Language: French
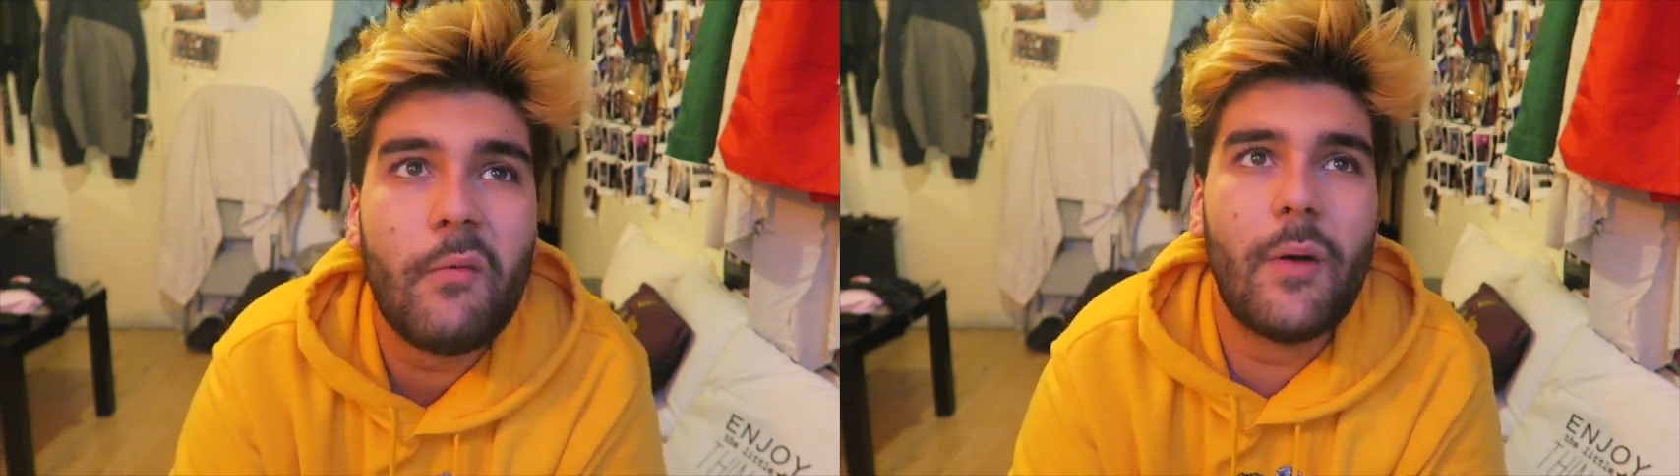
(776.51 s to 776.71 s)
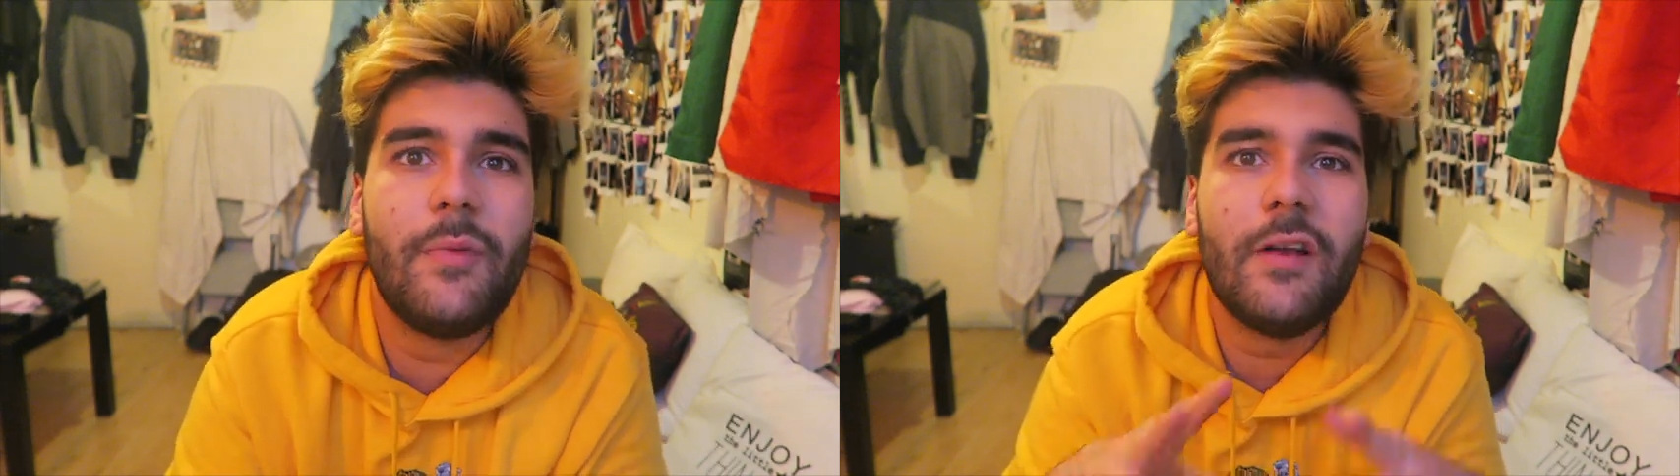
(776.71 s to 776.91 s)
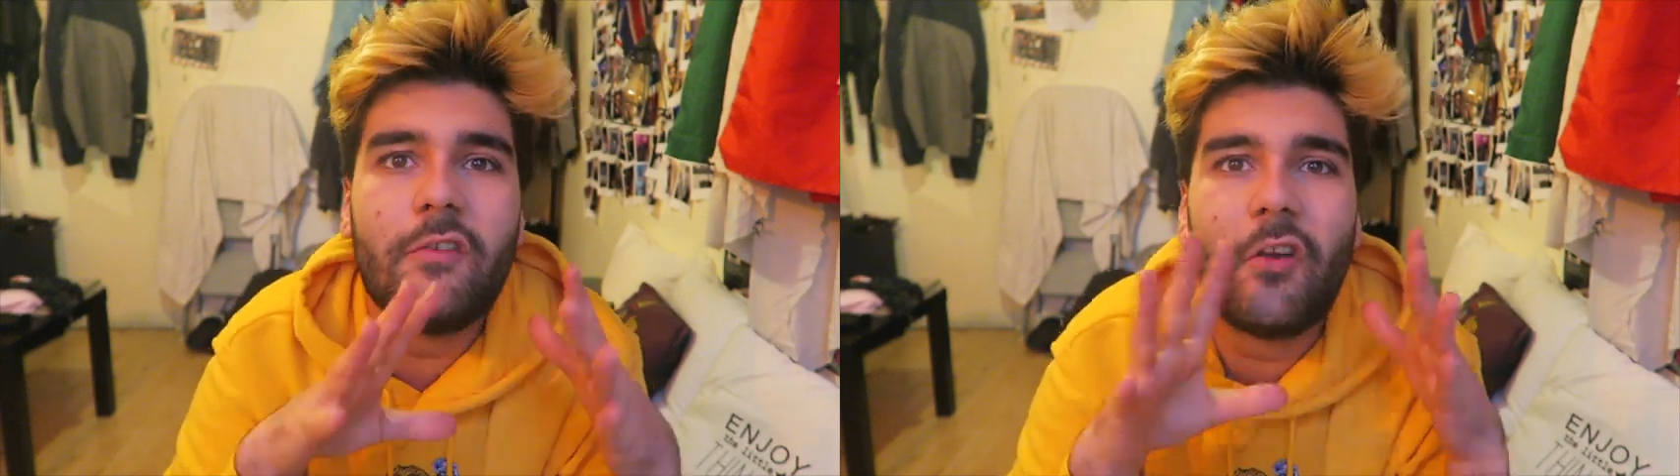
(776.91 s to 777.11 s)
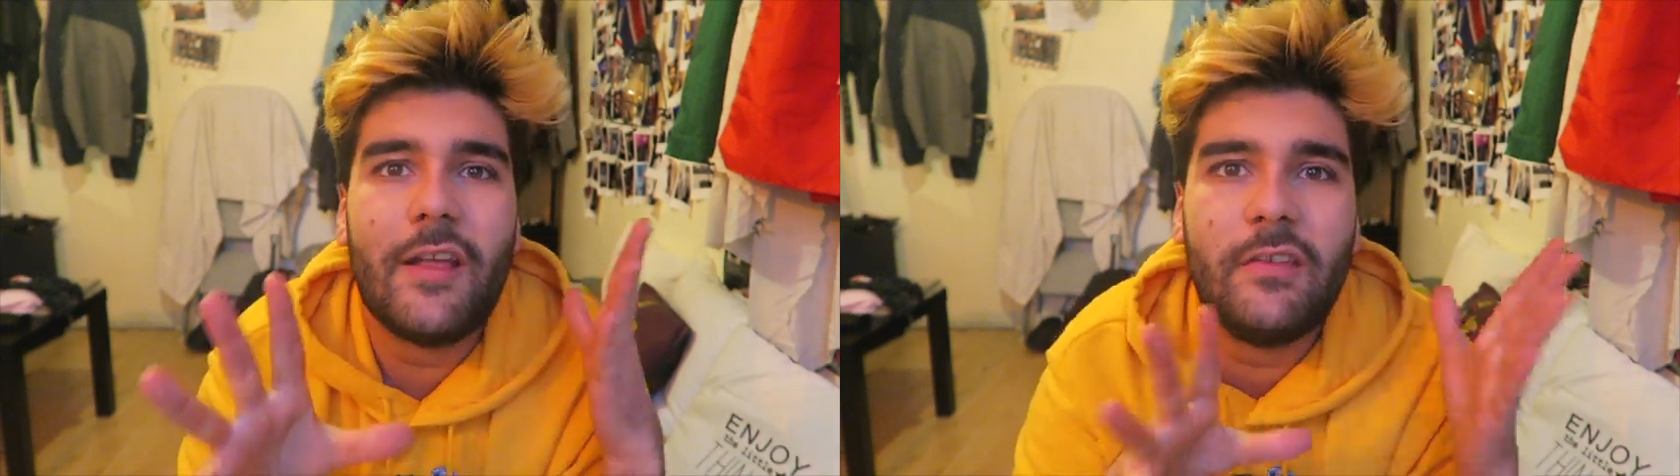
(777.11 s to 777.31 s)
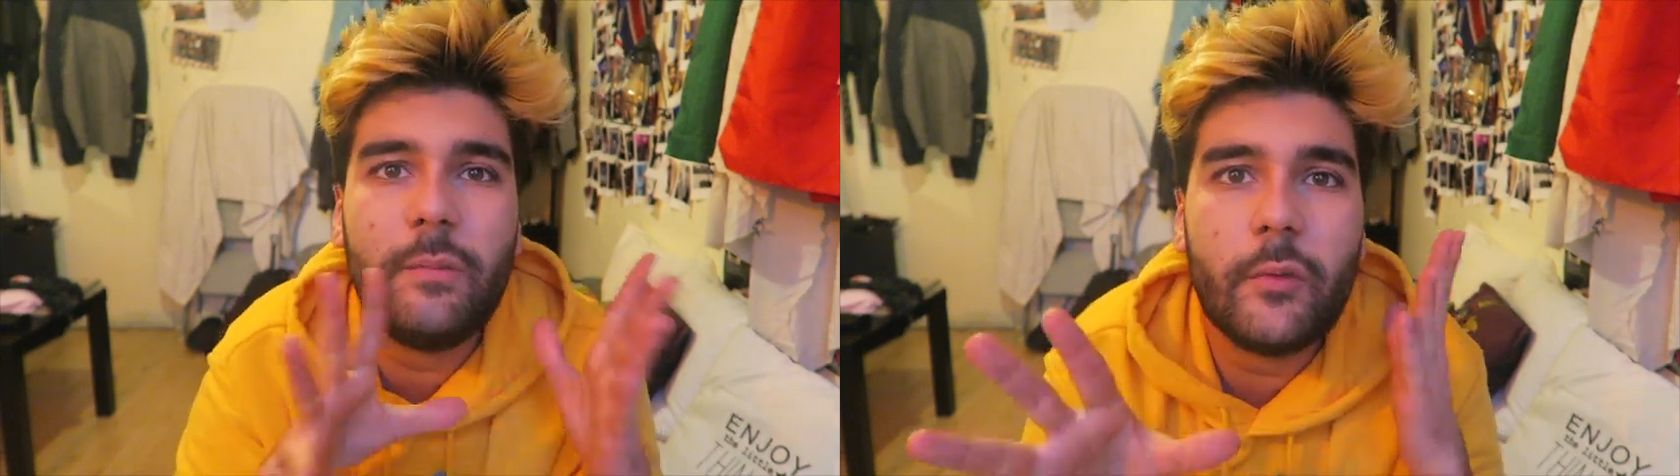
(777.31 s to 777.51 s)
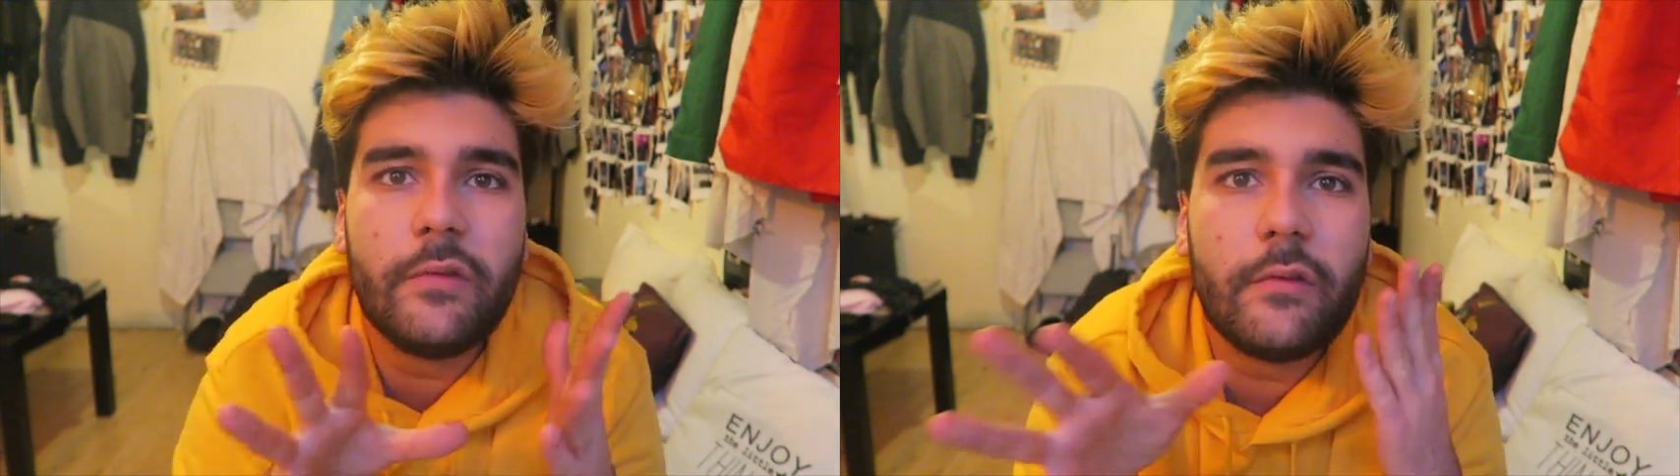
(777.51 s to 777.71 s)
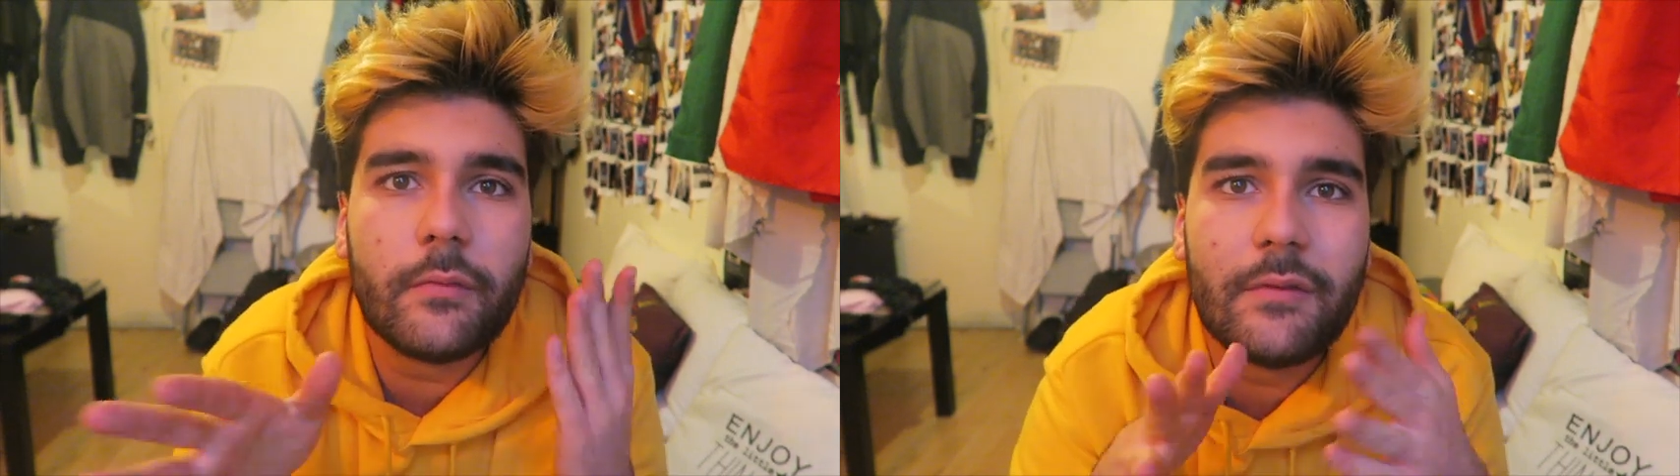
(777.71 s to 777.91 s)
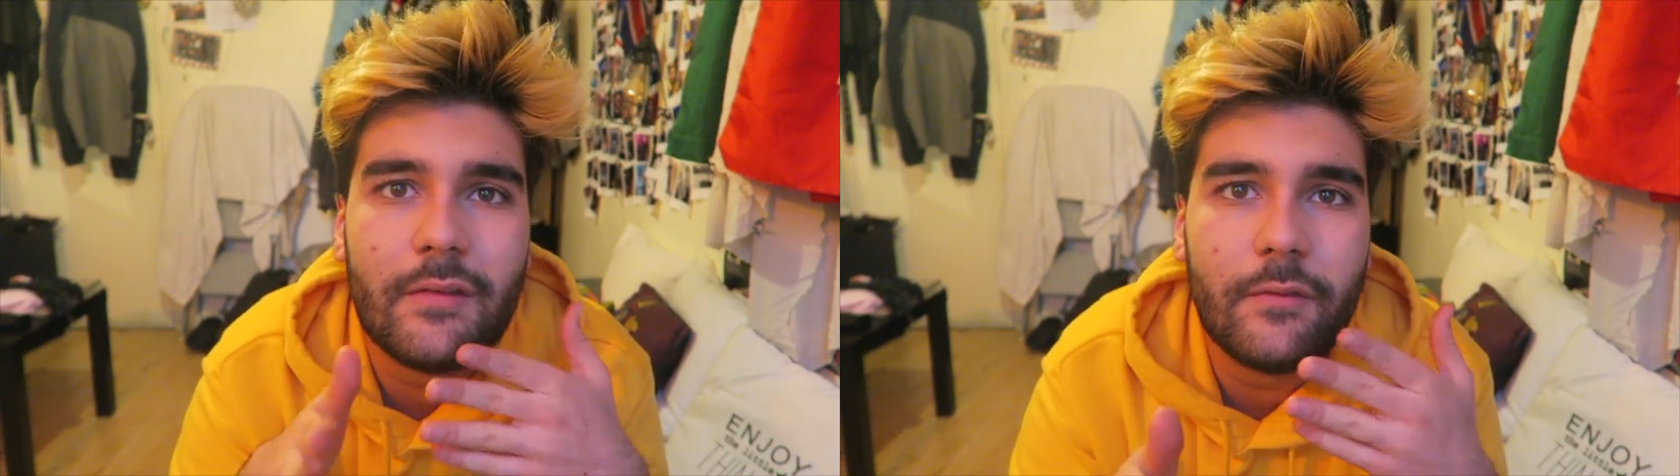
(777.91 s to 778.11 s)
on voit bien genre la
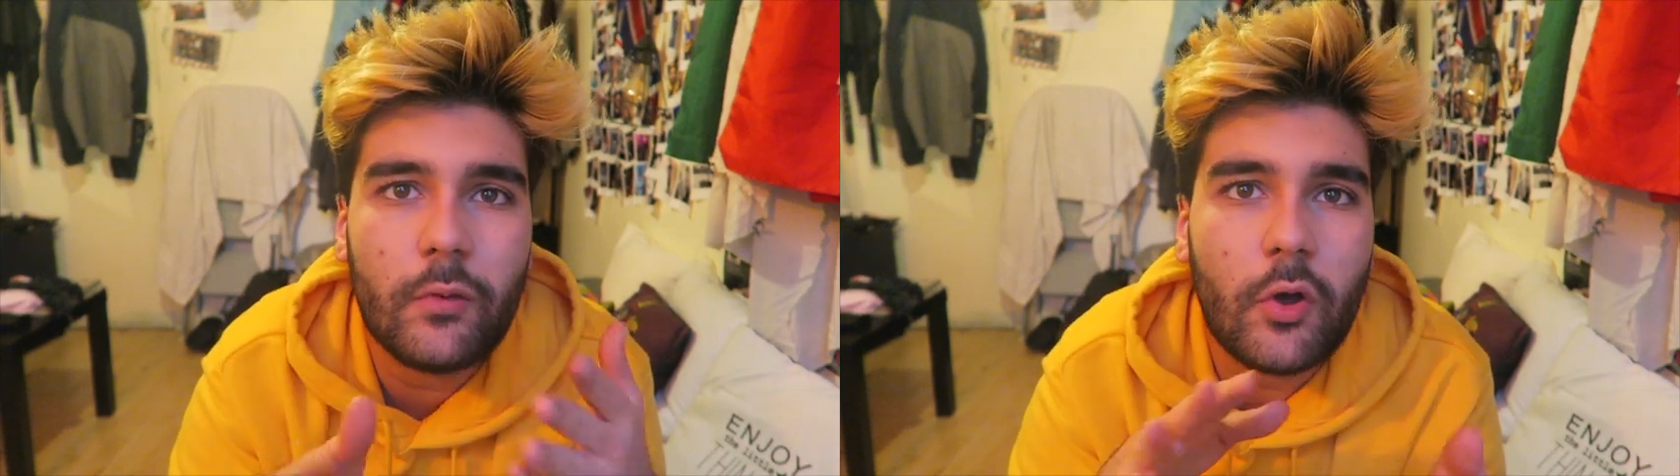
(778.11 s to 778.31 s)
disposition de